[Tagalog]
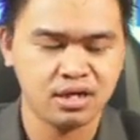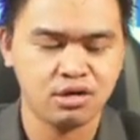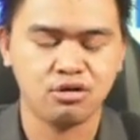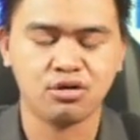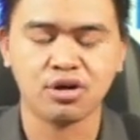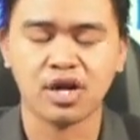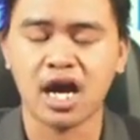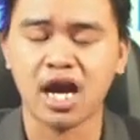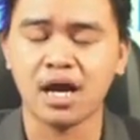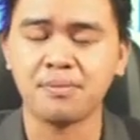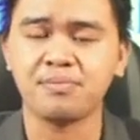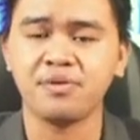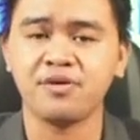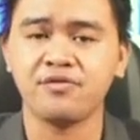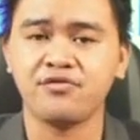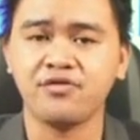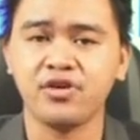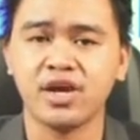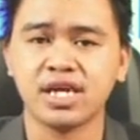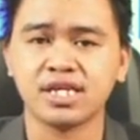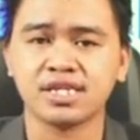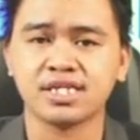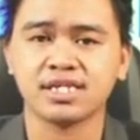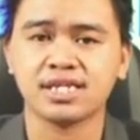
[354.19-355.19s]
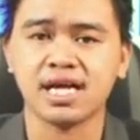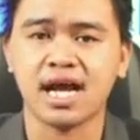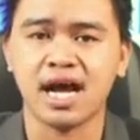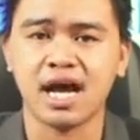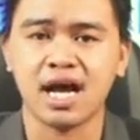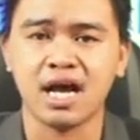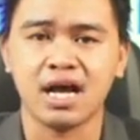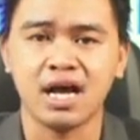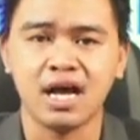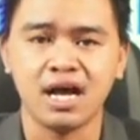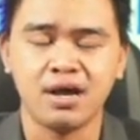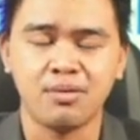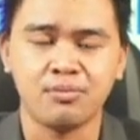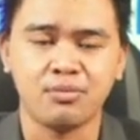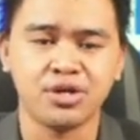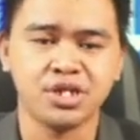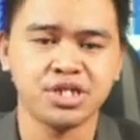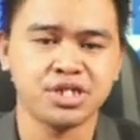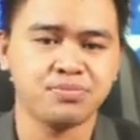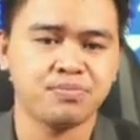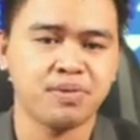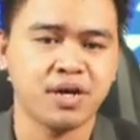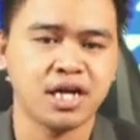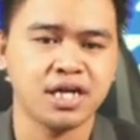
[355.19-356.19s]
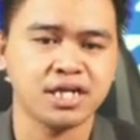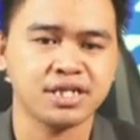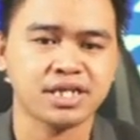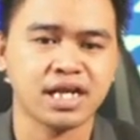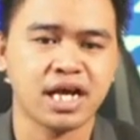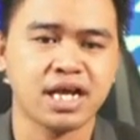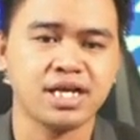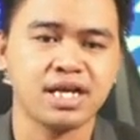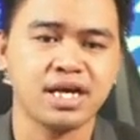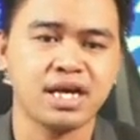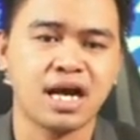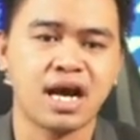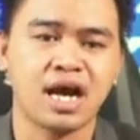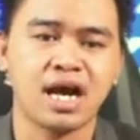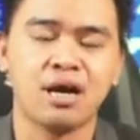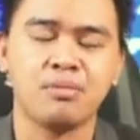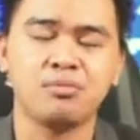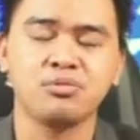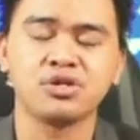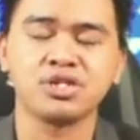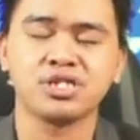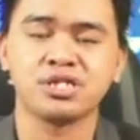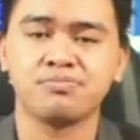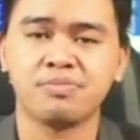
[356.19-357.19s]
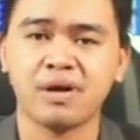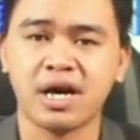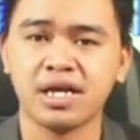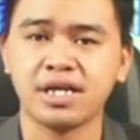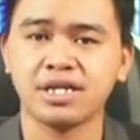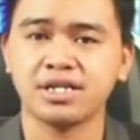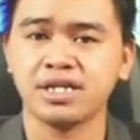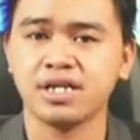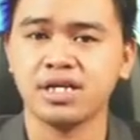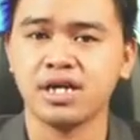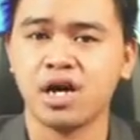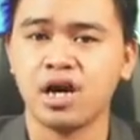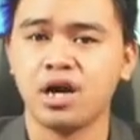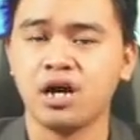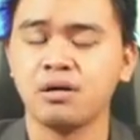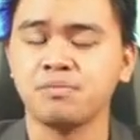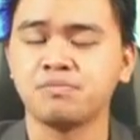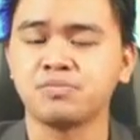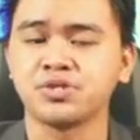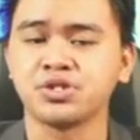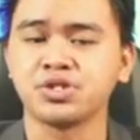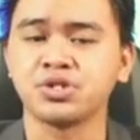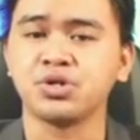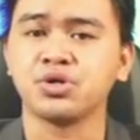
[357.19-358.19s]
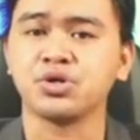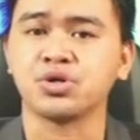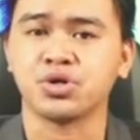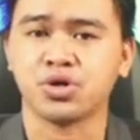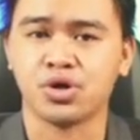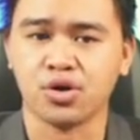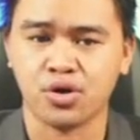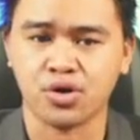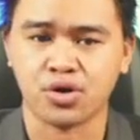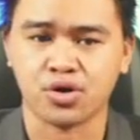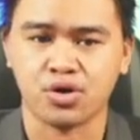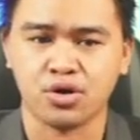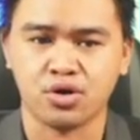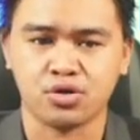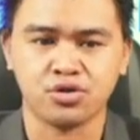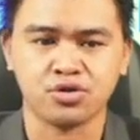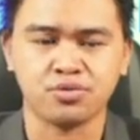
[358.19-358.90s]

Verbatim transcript: og happy fiesta Municipality, uh, ah, Municipality of Socorro.